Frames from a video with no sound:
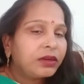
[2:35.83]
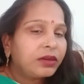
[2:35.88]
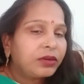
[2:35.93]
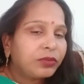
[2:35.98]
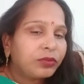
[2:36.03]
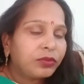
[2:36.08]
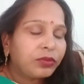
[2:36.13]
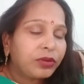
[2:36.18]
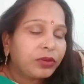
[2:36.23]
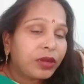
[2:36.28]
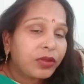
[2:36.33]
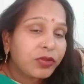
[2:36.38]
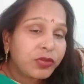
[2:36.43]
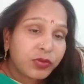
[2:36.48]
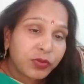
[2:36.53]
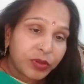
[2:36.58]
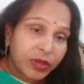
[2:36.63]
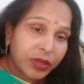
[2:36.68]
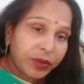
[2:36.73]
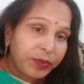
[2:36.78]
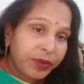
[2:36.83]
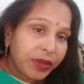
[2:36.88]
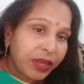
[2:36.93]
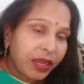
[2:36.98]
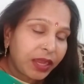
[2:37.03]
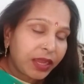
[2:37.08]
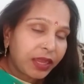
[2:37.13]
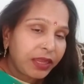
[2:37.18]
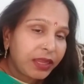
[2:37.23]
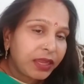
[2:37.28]
उनका शुगर भी
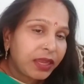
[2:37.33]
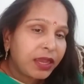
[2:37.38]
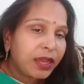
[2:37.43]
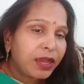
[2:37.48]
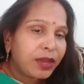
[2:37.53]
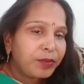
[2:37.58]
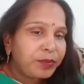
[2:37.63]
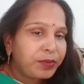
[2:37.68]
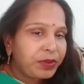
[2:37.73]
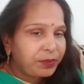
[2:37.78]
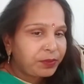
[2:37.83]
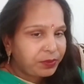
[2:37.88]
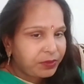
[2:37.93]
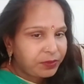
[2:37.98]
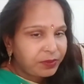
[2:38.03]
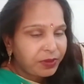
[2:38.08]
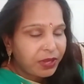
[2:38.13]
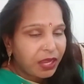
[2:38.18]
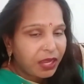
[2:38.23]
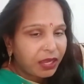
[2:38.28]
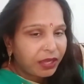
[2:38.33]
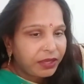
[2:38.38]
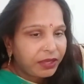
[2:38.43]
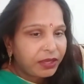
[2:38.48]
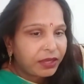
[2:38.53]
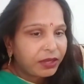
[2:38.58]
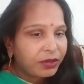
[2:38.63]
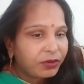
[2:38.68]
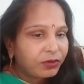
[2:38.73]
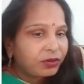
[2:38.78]
हाई है बीपी भी हाई
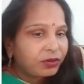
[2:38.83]
है और